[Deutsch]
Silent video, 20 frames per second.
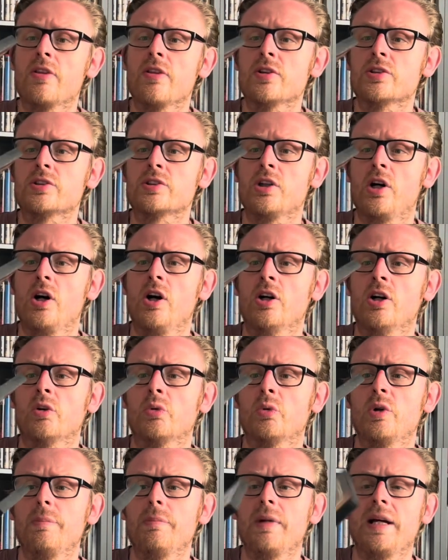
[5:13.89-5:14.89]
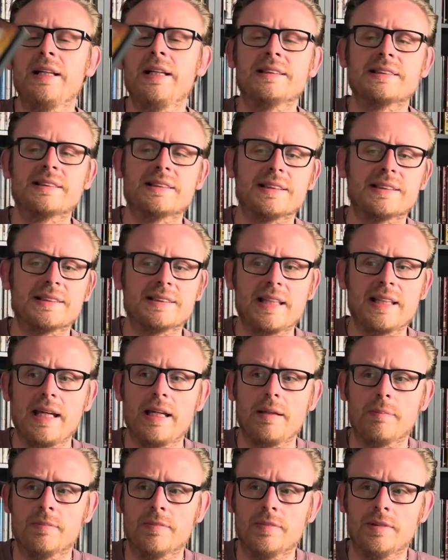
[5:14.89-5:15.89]
The Song Remains the
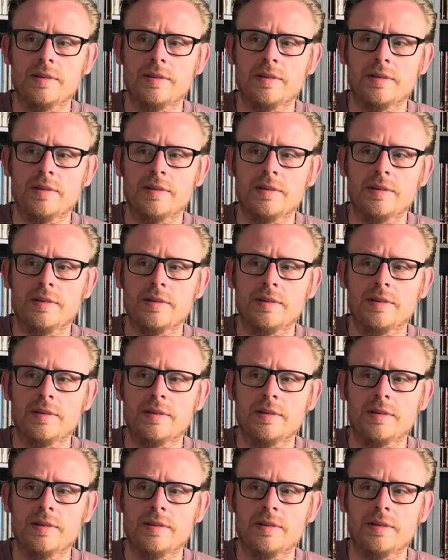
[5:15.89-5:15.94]
Same.